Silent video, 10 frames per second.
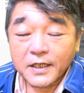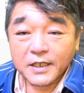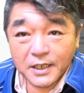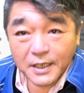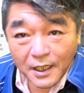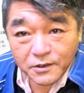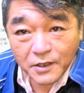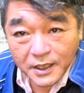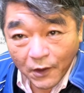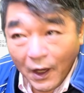気になる
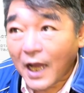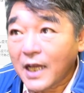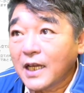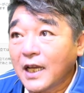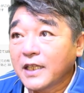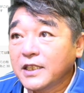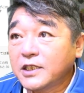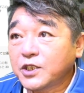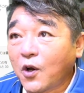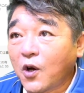方は
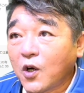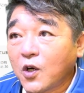一度